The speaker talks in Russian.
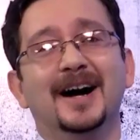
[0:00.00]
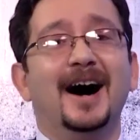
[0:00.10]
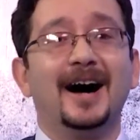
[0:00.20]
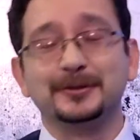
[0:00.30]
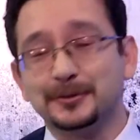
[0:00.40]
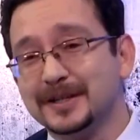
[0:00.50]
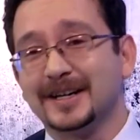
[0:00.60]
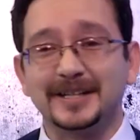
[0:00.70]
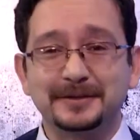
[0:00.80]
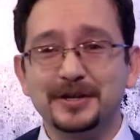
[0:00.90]
откуда
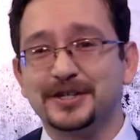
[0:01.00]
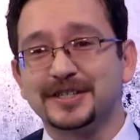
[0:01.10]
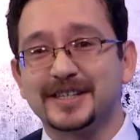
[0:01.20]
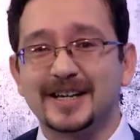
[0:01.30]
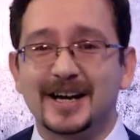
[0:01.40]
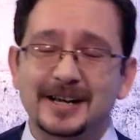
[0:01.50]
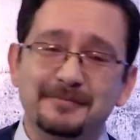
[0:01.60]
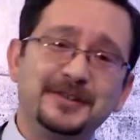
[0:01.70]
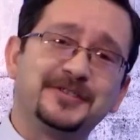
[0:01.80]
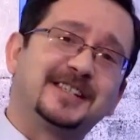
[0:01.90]
космические
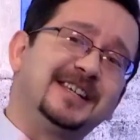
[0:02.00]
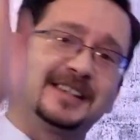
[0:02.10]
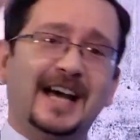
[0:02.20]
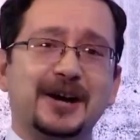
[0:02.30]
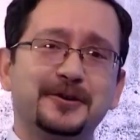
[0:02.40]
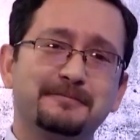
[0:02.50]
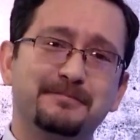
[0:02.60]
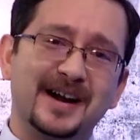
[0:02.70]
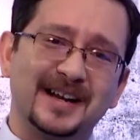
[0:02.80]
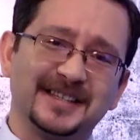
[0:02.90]
корабли взлетают,
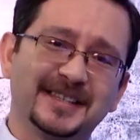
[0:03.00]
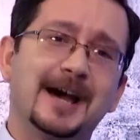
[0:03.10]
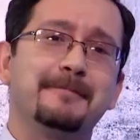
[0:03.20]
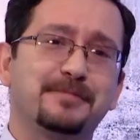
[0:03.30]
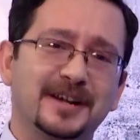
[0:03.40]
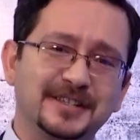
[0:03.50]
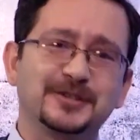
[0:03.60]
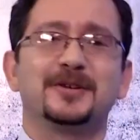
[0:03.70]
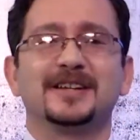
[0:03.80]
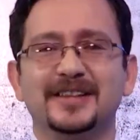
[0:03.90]
бороздя
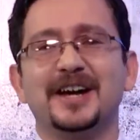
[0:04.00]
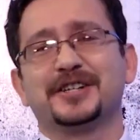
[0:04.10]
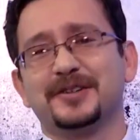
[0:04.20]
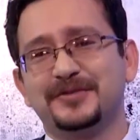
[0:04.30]
просторы нашей